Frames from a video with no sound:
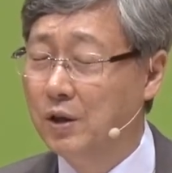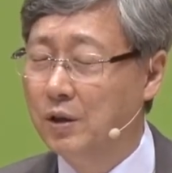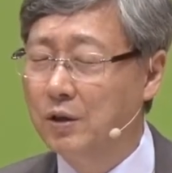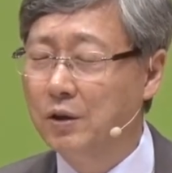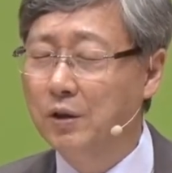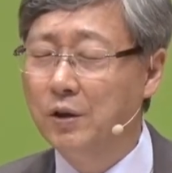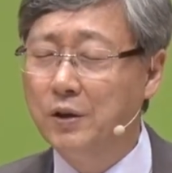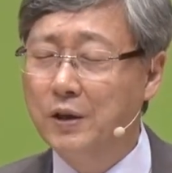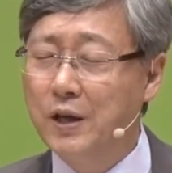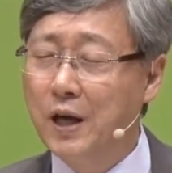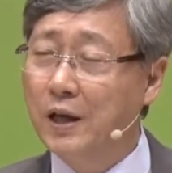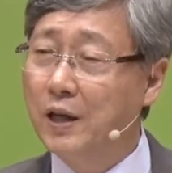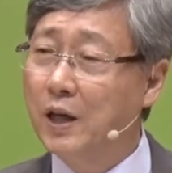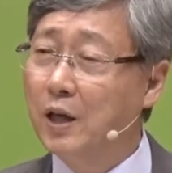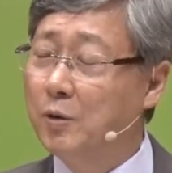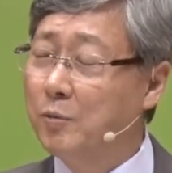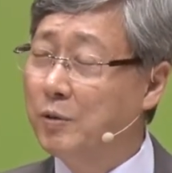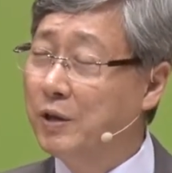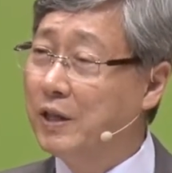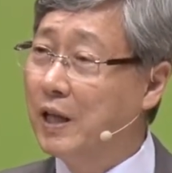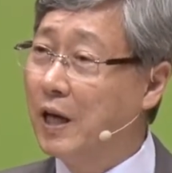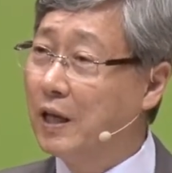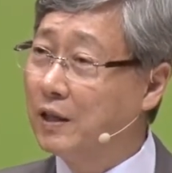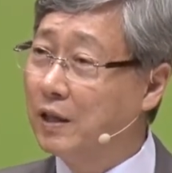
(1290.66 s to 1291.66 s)
그런데
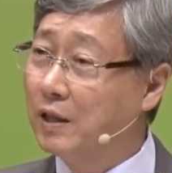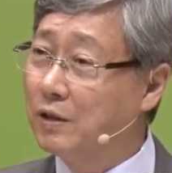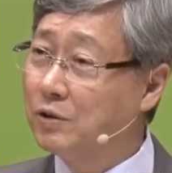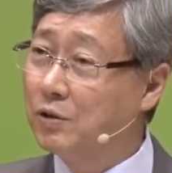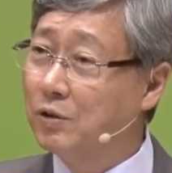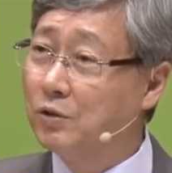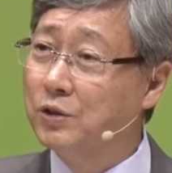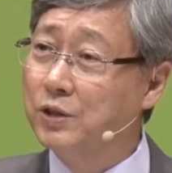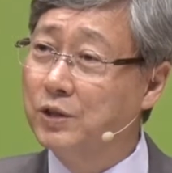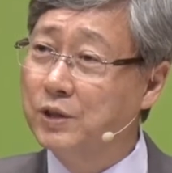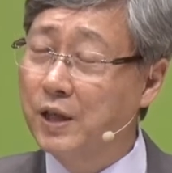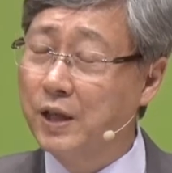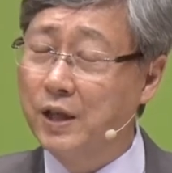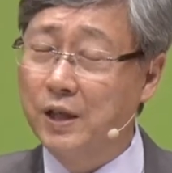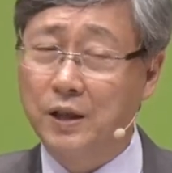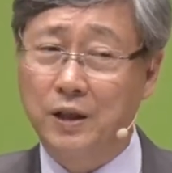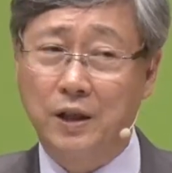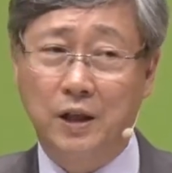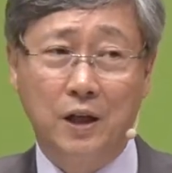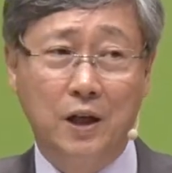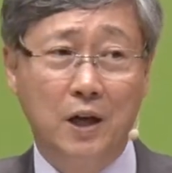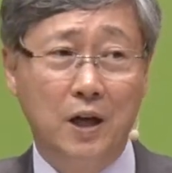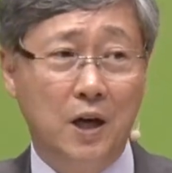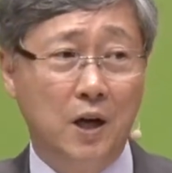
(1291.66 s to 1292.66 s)
하나님이 나단
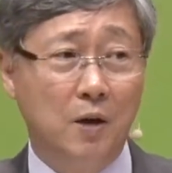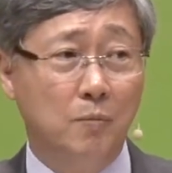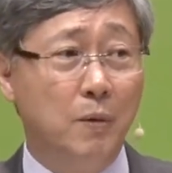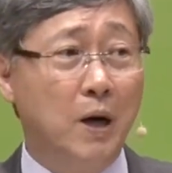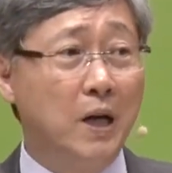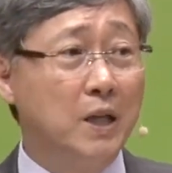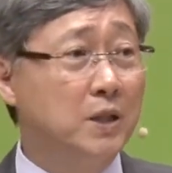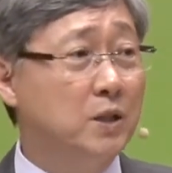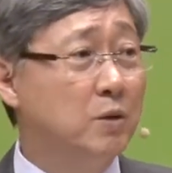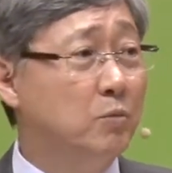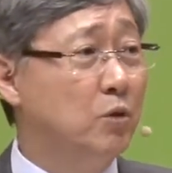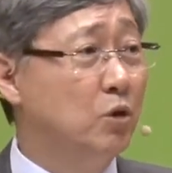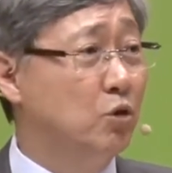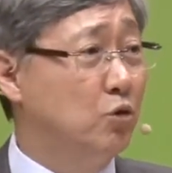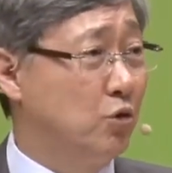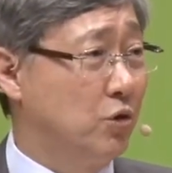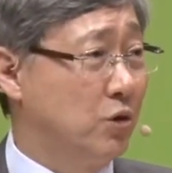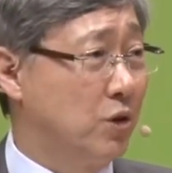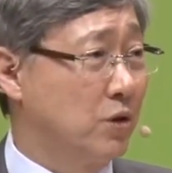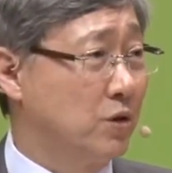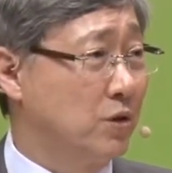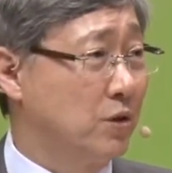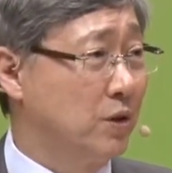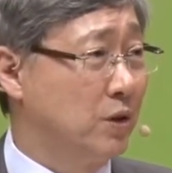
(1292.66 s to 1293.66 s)
선지자에게 말씀을
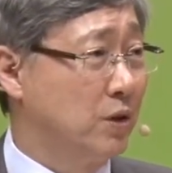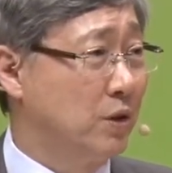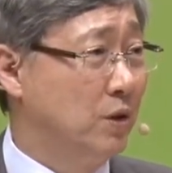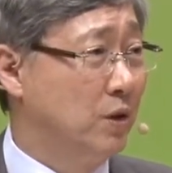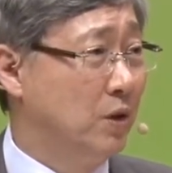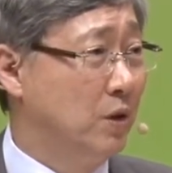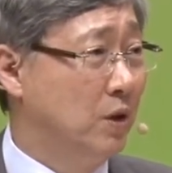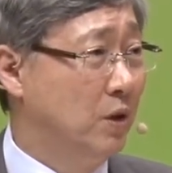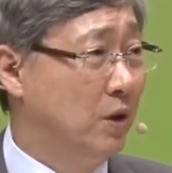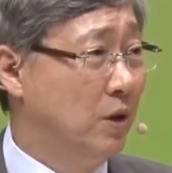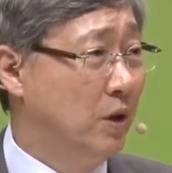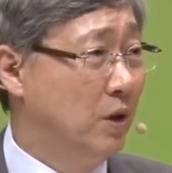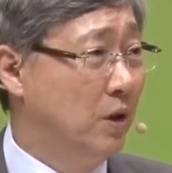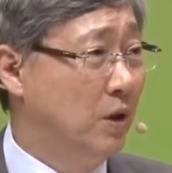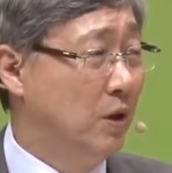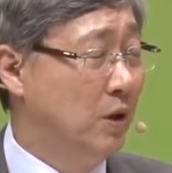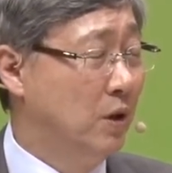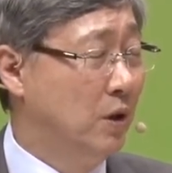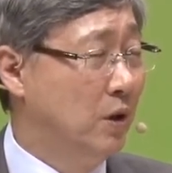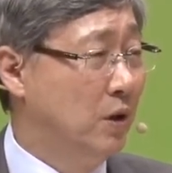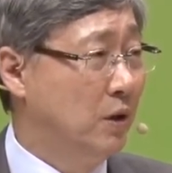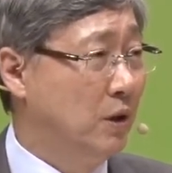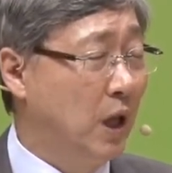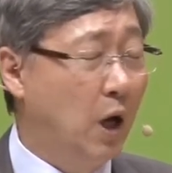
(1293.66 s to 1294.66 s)
주셨어요.
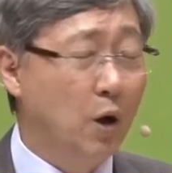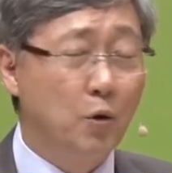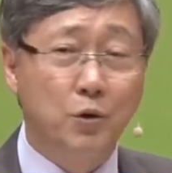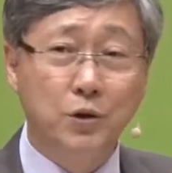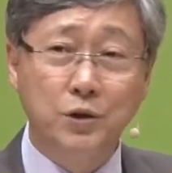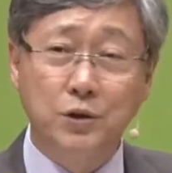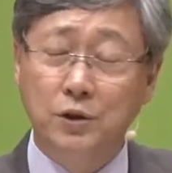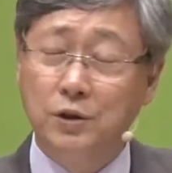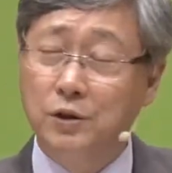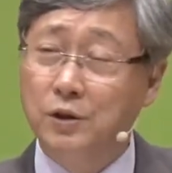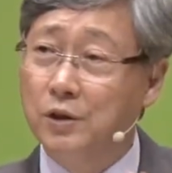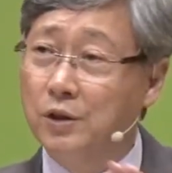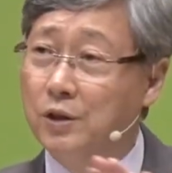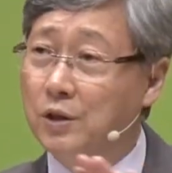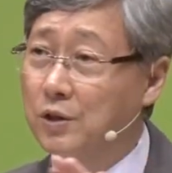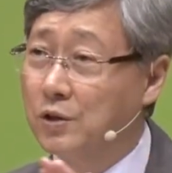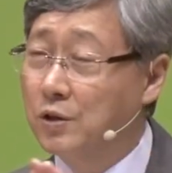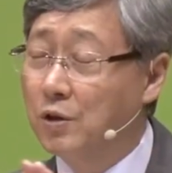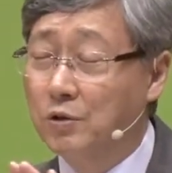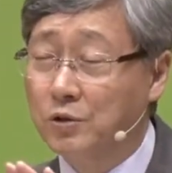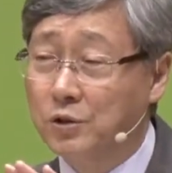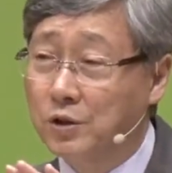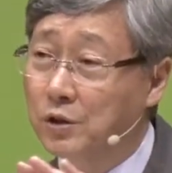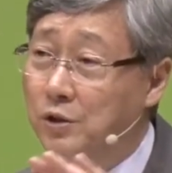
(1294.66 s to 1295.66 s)
다윗은
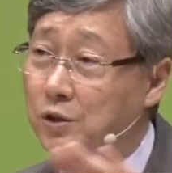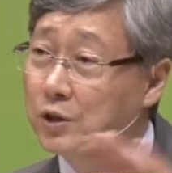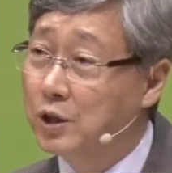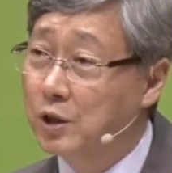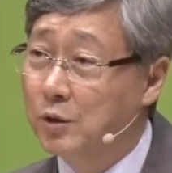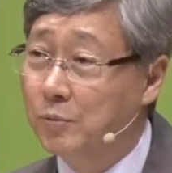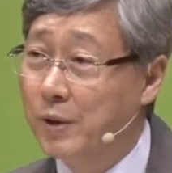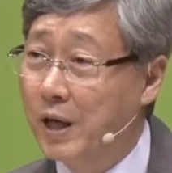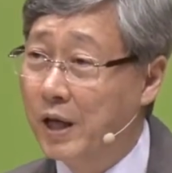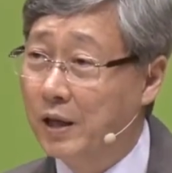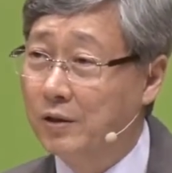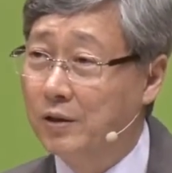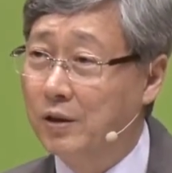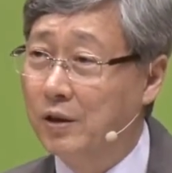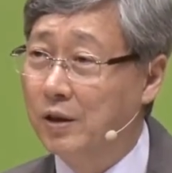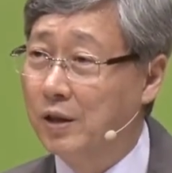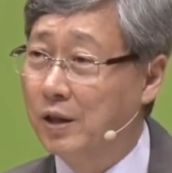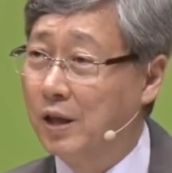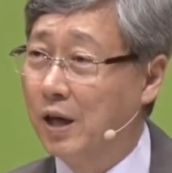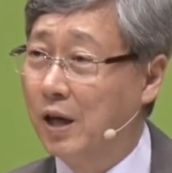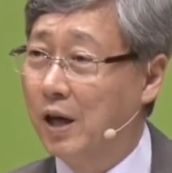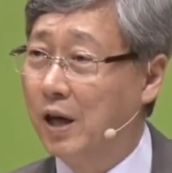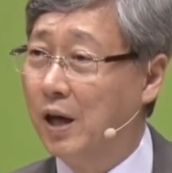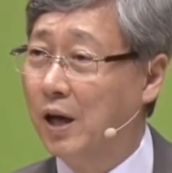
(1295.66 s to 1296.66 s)
성전 지으면 안
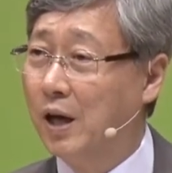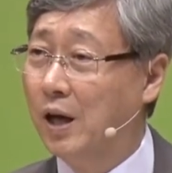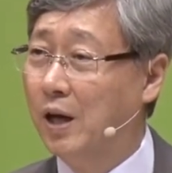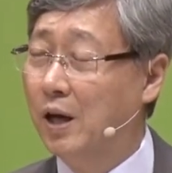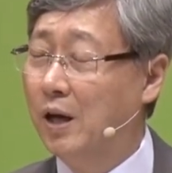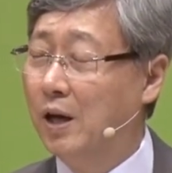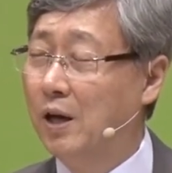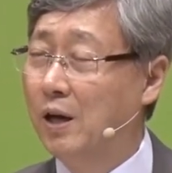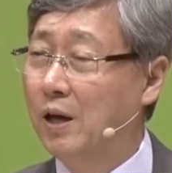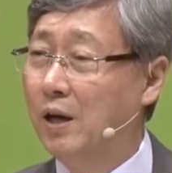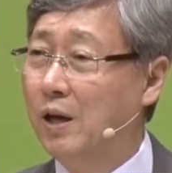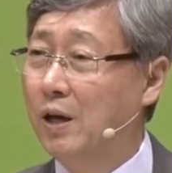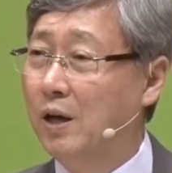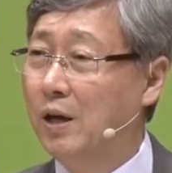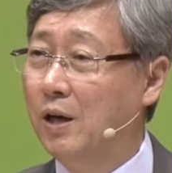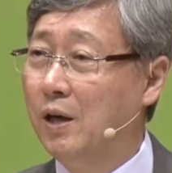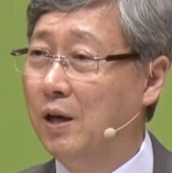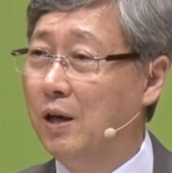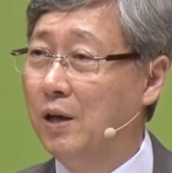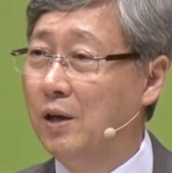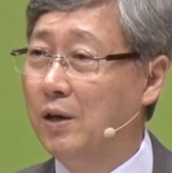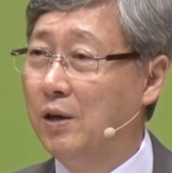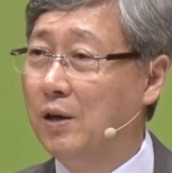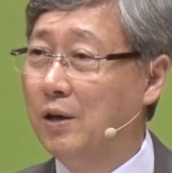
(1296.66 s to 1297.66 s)
된다.
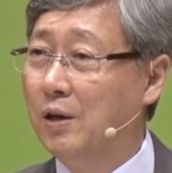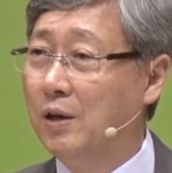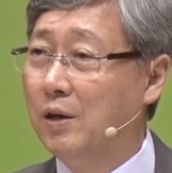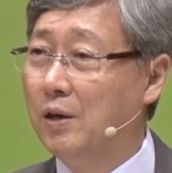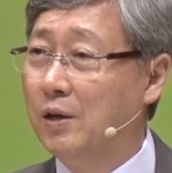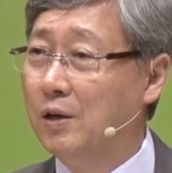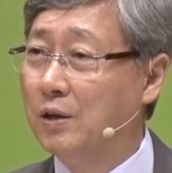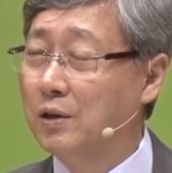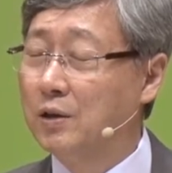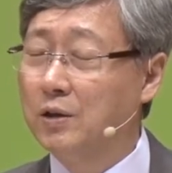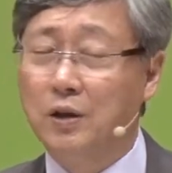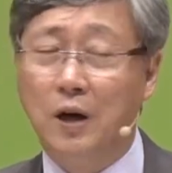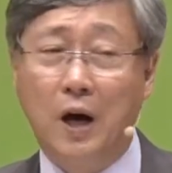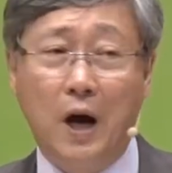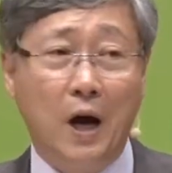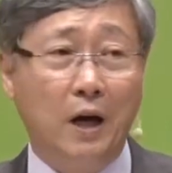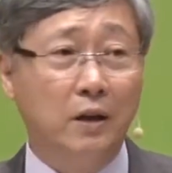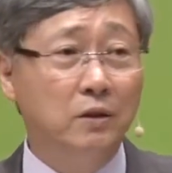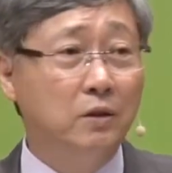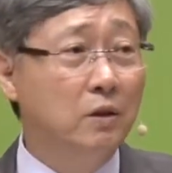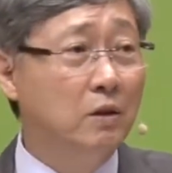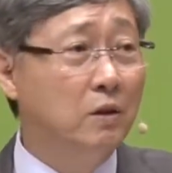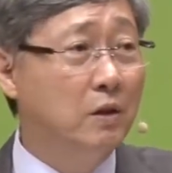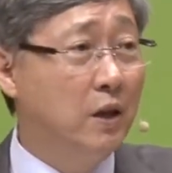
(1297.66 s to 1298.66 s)
그
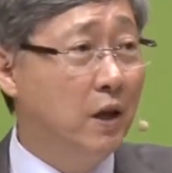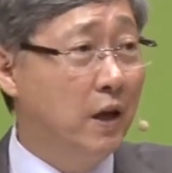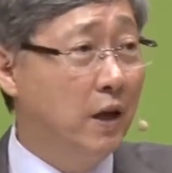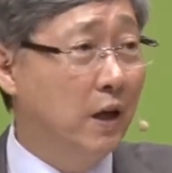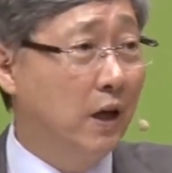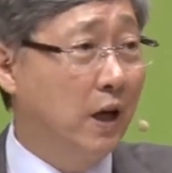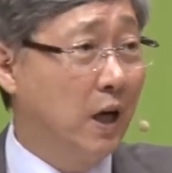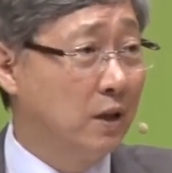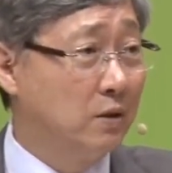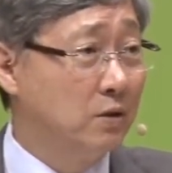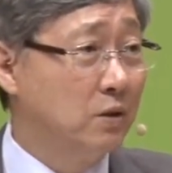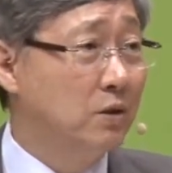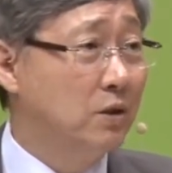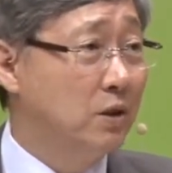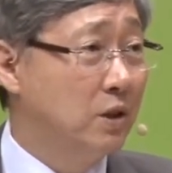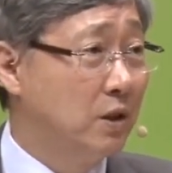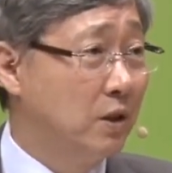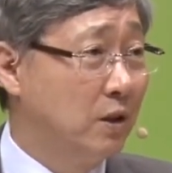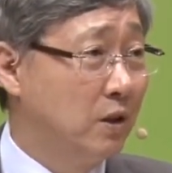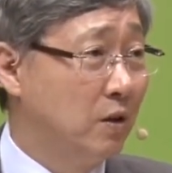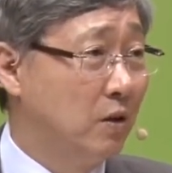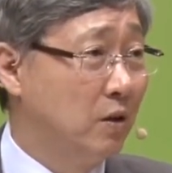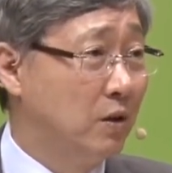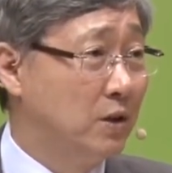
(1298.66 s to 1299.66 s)
아들 대에 가서
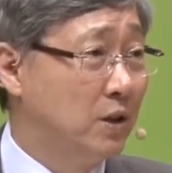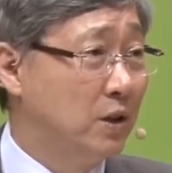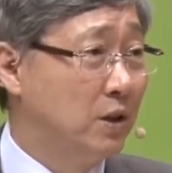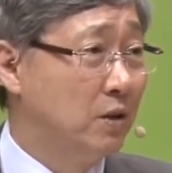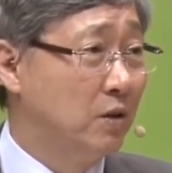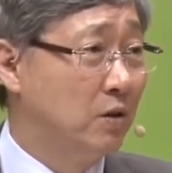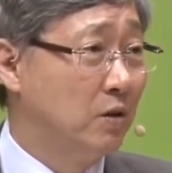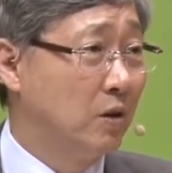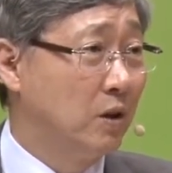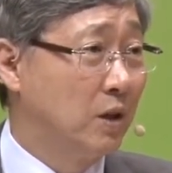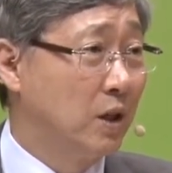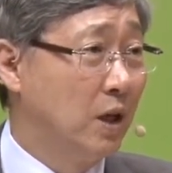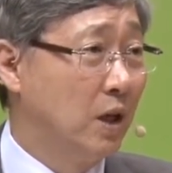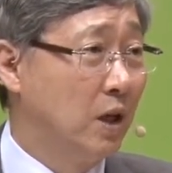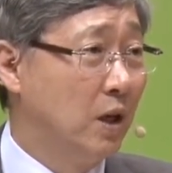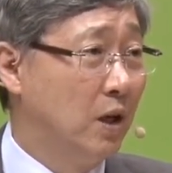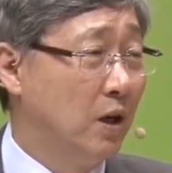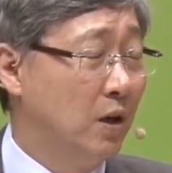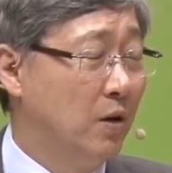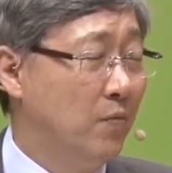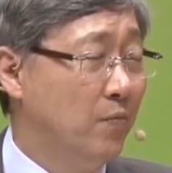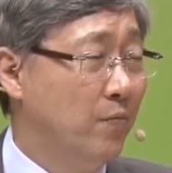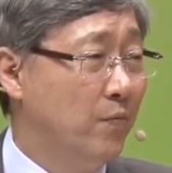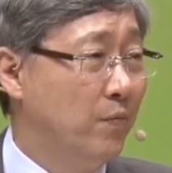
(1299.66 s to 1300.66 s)
지을 거다.